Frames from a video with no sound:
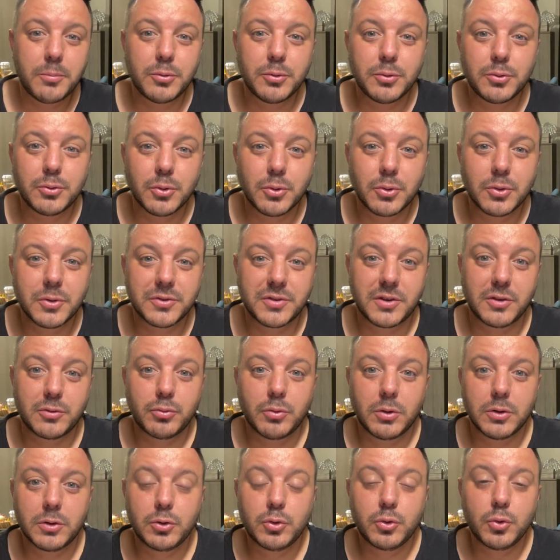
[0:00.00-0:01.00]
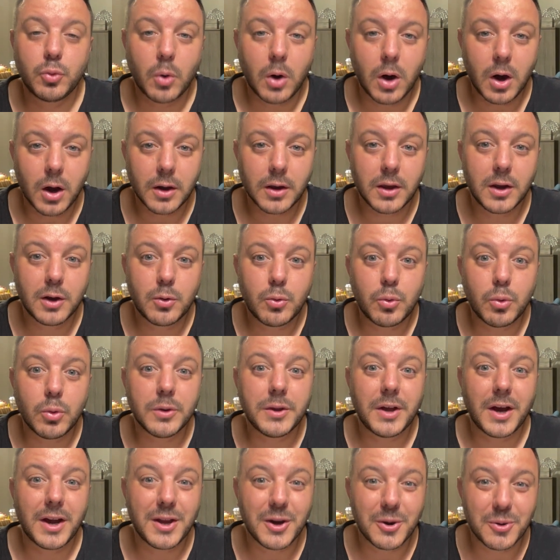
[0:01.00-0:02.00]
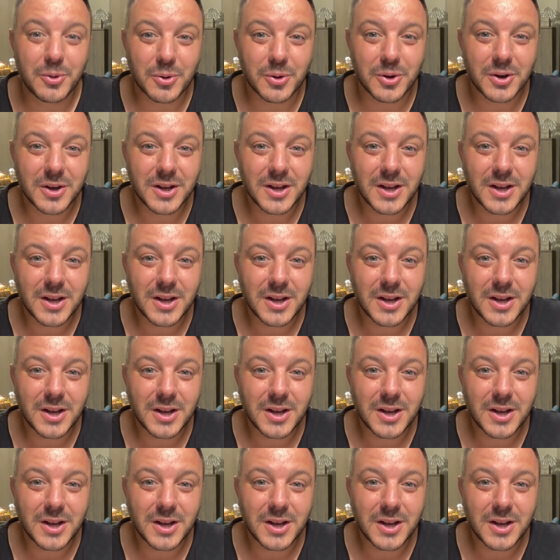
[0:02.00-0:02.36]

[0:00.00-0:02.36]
plutôt que ce soit toi qui cours derrière eux.